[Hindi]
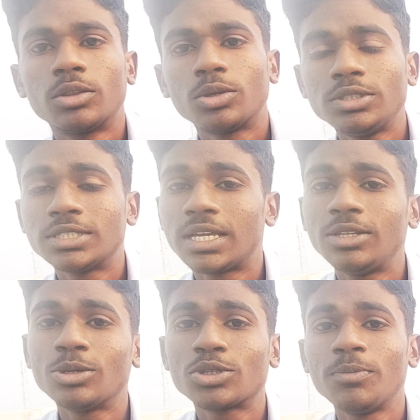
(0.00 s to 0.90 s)
तो जैसा
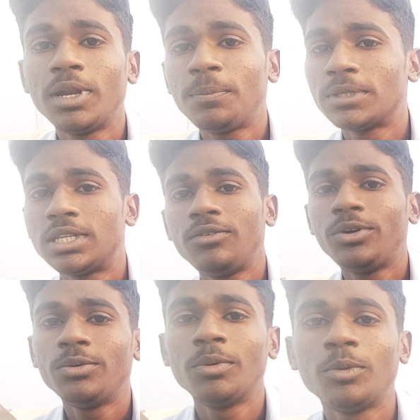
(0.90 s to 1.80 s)
कि दोस्तों मैंने पिछले
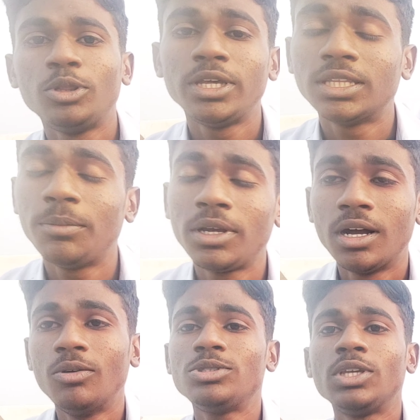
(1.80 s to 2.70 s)
वीडियो में बोल दिया था मैं
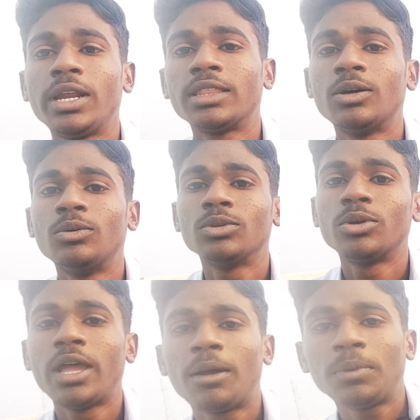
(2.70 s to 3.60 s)
गाँव से रहता हूँ तो
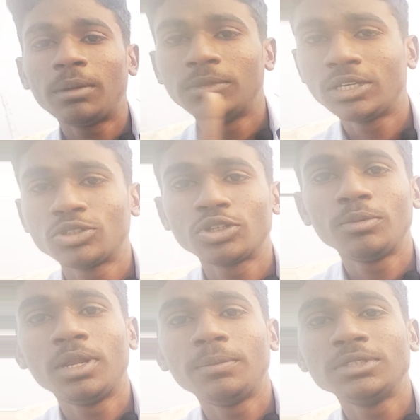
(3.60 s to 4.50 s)
यहाँ पे आप देख सकते हैं
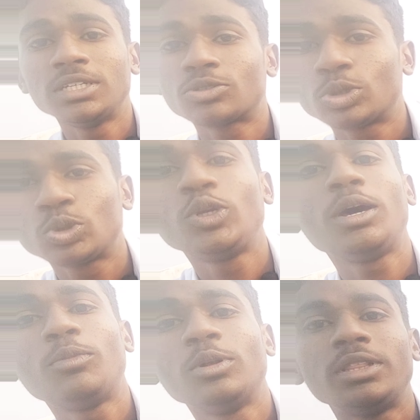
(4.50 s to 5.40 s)
मेरे पीछे इसको
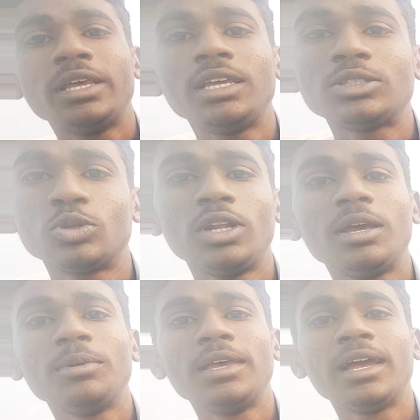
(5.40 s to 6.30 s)
चूल्हा बोलते हैं ये
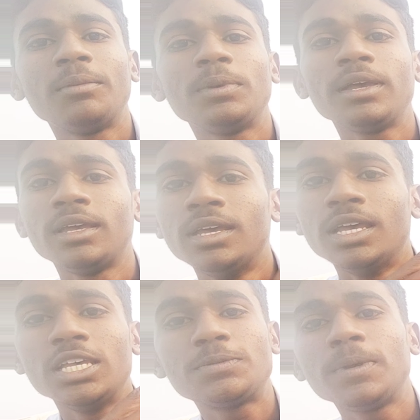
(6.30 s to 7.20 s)
चूल्हा भी है यहाँ पे
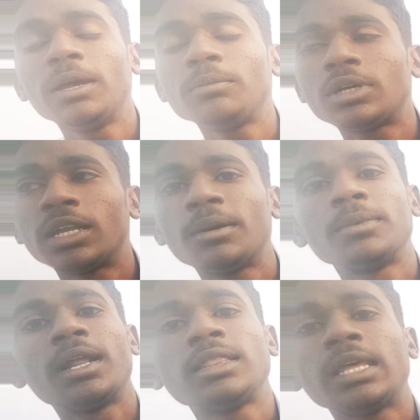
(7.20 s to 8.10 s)
इस पर हम खाना
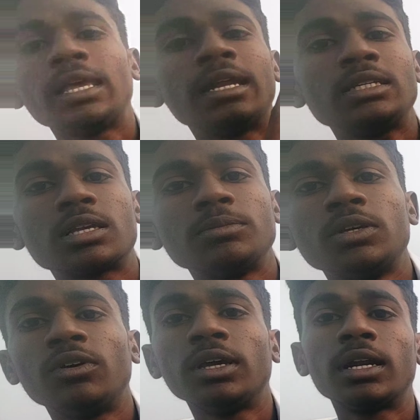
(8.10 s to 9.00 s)
बनाते हैं यानी
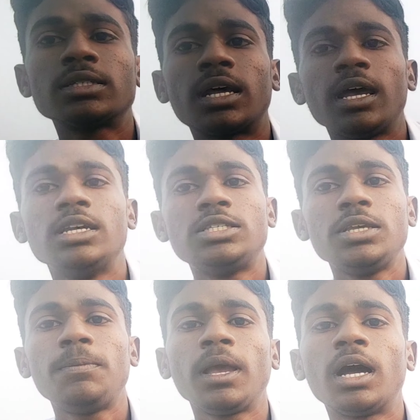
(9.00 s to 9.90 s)
सब्जी वगैरह सारा
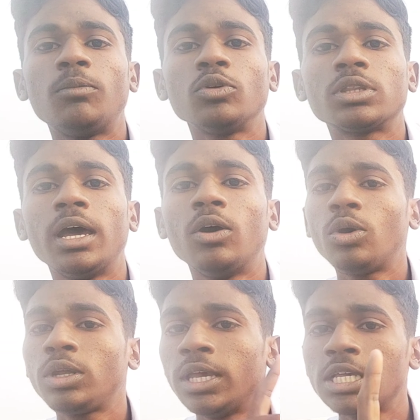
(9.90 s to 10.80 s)
इसी पे काम होता
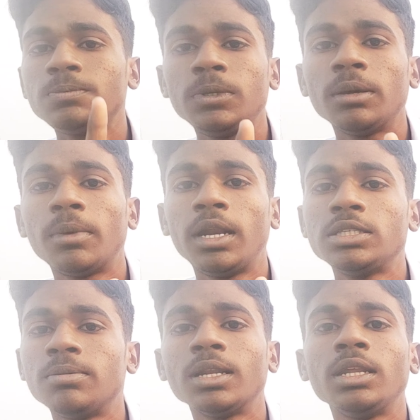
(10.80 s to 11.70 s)
और गैस भी है हमारे
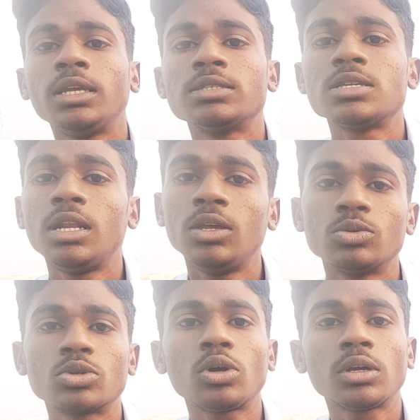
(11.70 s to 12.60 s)
इसी बार नहीं गैस नहीं
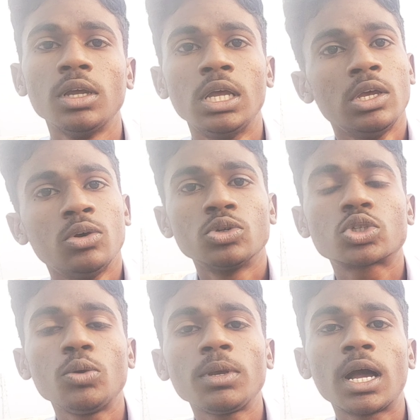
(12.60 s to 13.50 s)
उसको
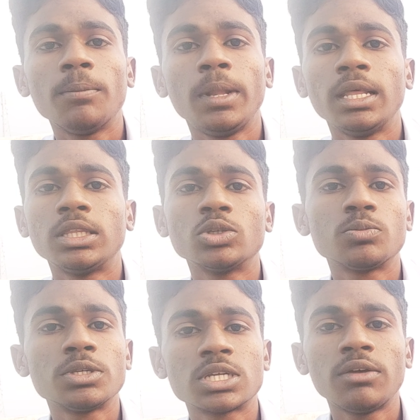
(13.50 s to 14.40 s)
उसको भी काम में लेते हैं
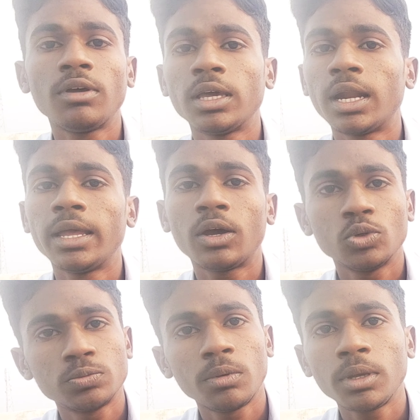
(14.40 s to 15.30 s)
उसमें चाय वगैरह या
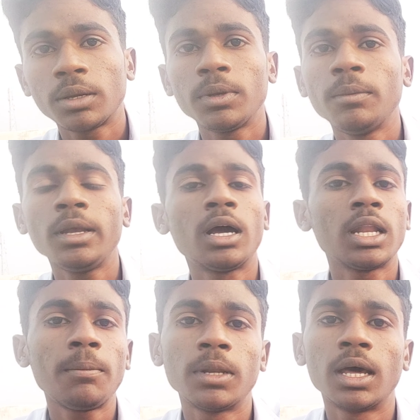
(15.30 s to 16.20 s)
उसमें भी कभी कभी
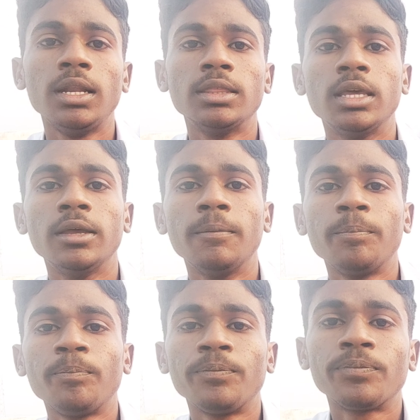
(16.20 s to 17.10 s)
खाना बना लेते
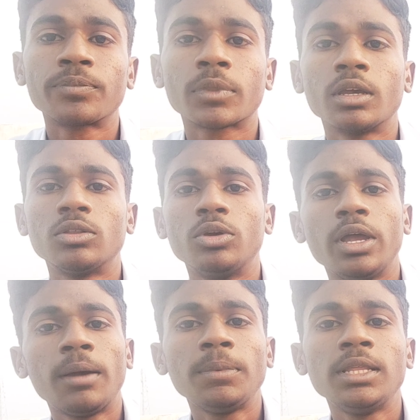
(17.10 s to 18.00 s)
हैं तो
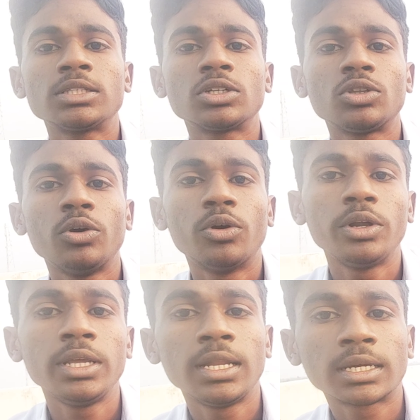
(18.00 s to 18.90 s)
यहाँ पे देख सकते हो
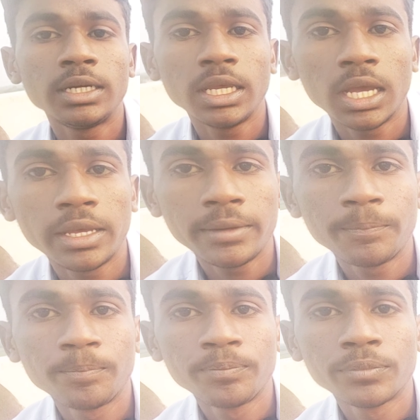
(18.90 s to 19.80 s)
और ये लकड़ियाँ है
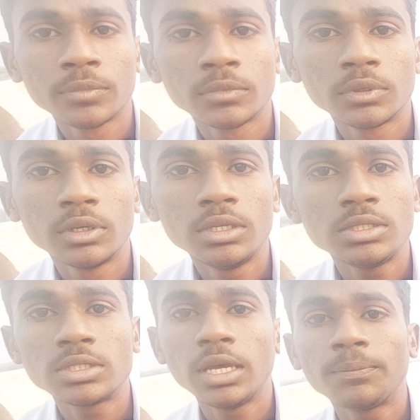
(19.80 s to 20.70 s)

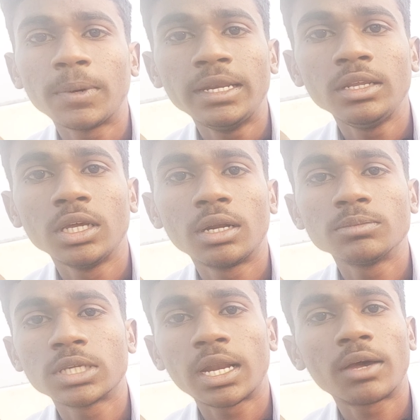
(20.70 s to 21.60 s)
इनसे पानी
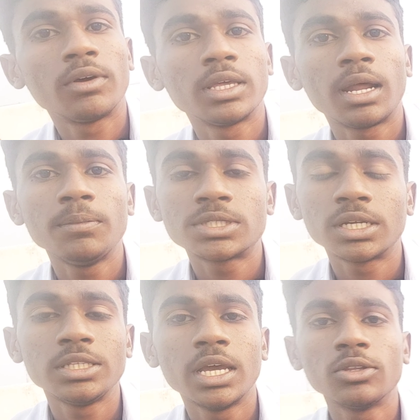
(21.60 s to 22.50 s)
गर्म सारा वगैरह अभी
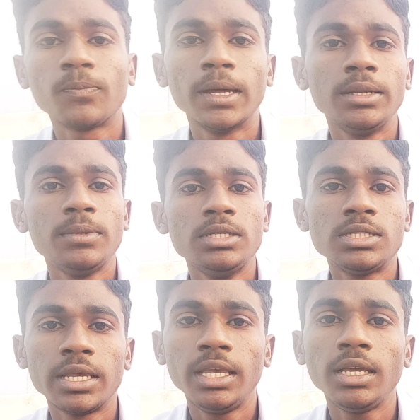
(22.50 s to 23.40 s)
दिया तो पानी भी
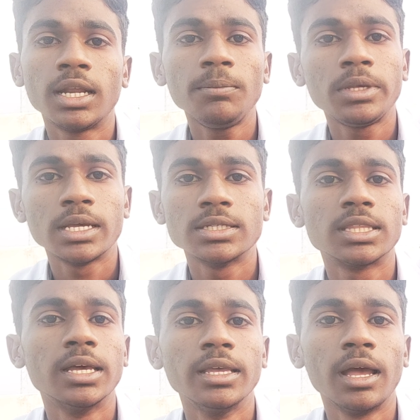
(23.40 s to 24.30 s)
इनसे ही गर्म किया
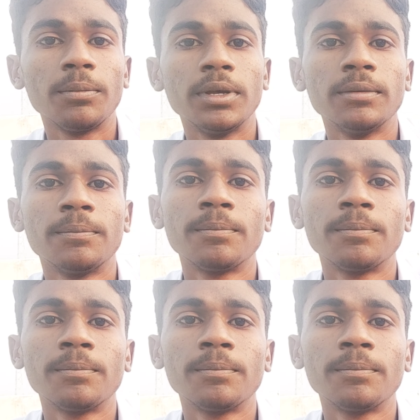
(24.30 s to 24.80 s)
जाता है यहाँ पर